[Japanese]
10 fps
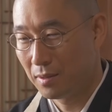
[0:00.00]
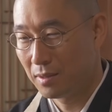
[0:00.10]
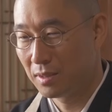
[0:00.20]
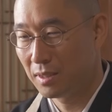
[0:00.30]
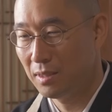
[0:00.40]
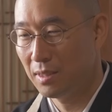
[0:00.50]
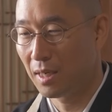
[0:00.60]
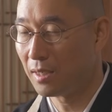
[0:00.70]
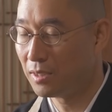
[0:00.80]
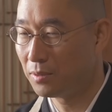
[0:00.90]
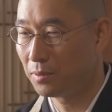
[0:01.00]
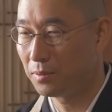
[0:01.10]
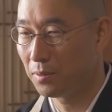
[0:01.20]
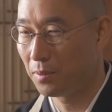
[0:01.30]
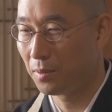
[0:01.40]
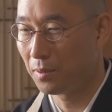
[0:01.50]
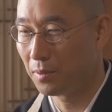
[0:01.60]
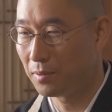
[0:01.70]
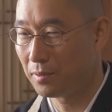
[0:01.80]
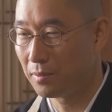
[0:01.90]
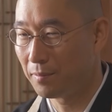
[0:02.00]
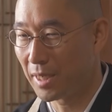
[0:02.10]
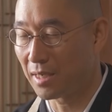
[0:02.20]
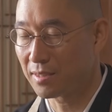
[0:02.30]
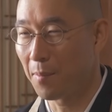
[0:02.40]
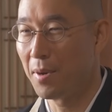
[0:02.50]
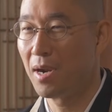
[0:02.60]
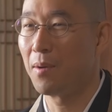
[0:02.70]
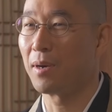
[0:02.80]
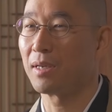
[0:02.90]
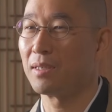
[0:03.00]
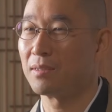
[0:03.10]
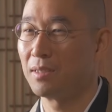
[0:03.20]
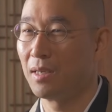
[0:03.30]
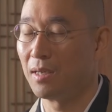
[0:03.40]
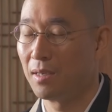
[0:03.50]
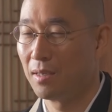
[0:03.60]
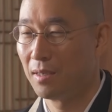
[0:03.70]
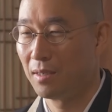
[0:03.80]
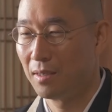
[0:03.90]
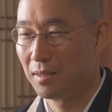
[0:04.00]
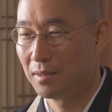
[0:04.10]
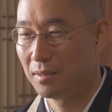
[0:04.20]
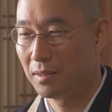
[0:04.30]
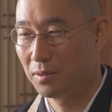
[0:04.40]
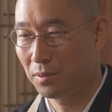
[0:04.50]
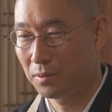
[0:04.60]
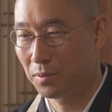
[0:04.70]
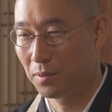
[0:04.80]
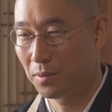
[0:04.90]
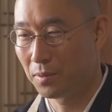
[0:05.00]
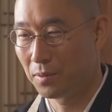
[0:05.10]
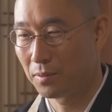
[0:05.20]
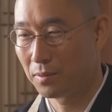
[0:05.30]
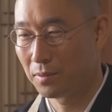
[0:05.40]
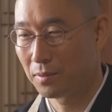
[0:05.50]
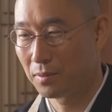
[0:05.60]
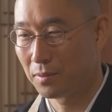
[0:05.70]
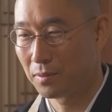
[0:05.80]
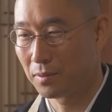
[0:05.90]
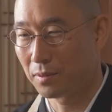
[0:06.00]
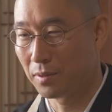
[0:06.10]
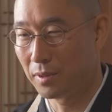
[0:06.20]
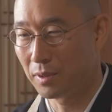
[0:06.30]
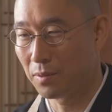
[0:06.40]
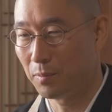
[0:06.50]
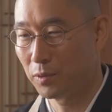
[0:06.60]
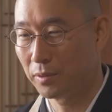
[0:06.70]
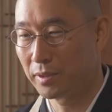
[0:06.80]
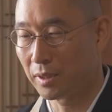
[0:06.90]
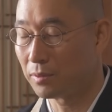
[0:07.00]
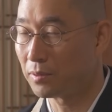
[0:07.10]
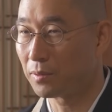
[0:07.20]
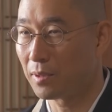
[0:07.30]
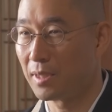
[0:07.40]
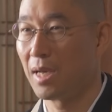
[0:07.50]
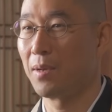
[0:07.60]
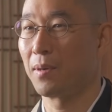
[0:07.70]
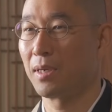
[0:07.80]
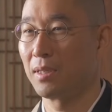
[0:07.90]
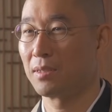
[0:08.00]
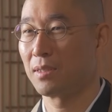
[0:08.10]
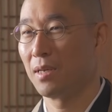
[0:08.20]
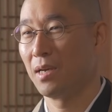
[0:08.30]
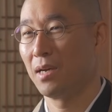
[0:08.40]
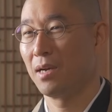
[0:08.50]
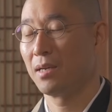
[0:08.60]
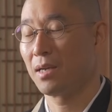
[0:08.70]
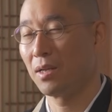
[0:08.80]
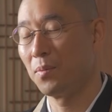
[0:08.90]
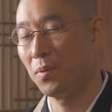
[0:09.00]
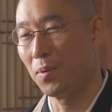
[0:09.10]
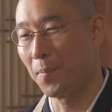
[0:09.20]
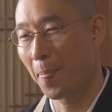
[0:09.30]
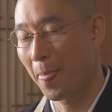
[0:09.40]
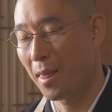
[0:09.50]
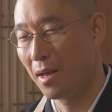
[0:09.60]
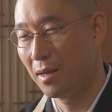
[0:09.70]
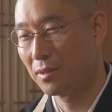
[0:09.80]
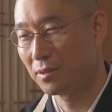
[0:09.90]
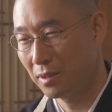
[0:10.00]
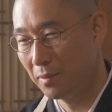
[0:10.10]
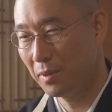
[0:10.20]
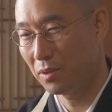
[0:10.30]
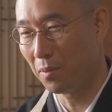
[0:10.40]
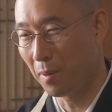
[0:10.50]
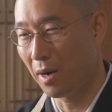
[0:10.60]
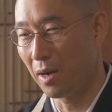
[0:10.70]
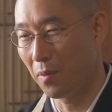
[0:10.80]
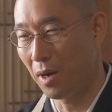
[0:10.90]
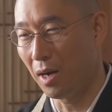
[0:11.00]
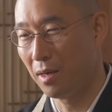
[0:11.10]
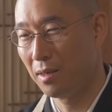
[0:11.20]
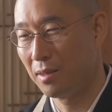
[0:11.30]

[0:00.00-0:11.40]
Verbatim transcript: 死んだら二度と目が覚めないわけですね。二度とこの世にこう戻ってくるってことはないわけです。けれども睡眠の場合は